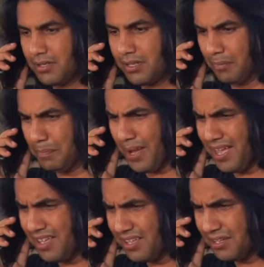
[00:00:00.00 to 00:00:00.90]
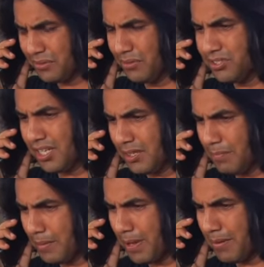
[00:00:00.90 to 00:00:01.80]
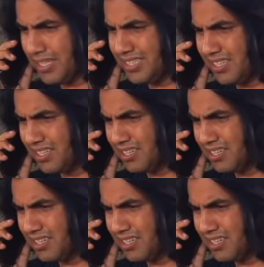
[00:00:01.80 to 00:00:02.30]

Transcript: डिब्बा कौन सा डिब्बा बाबा जी